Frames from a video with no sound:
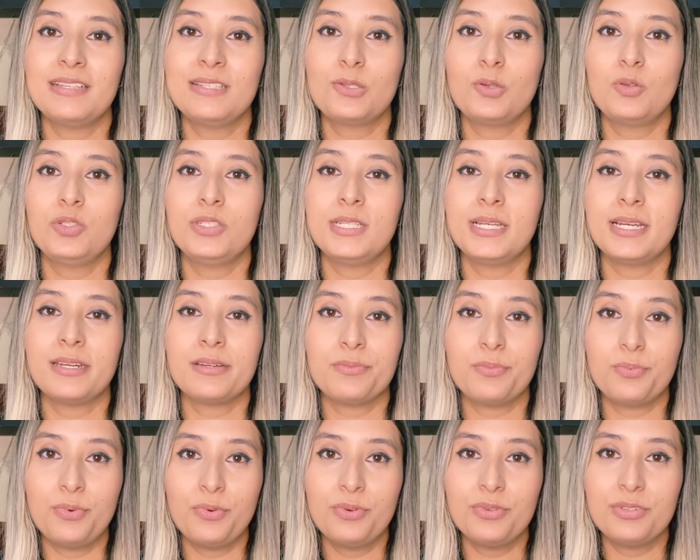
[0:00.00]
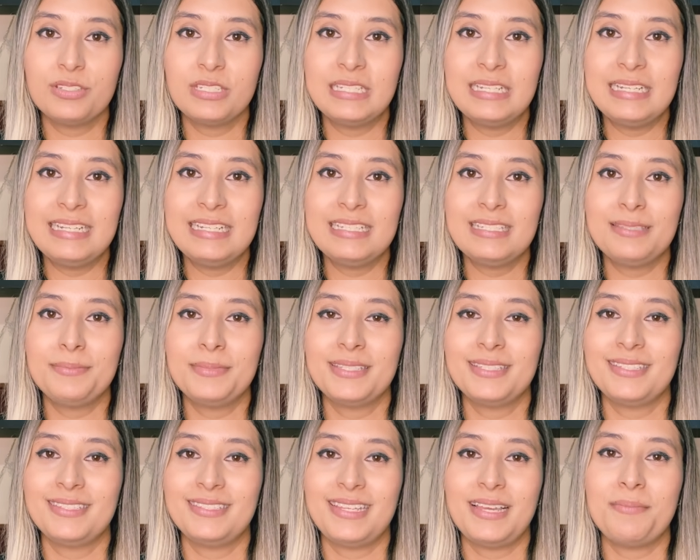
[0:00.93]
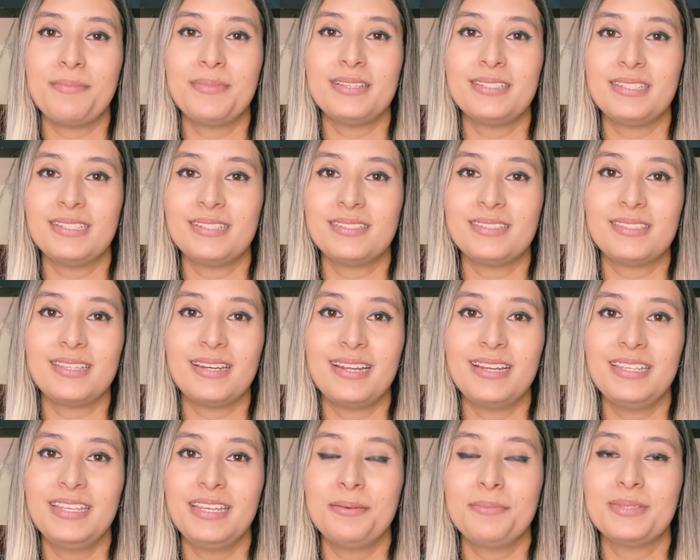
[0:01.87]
a escuchar voces, me sentía más extraña,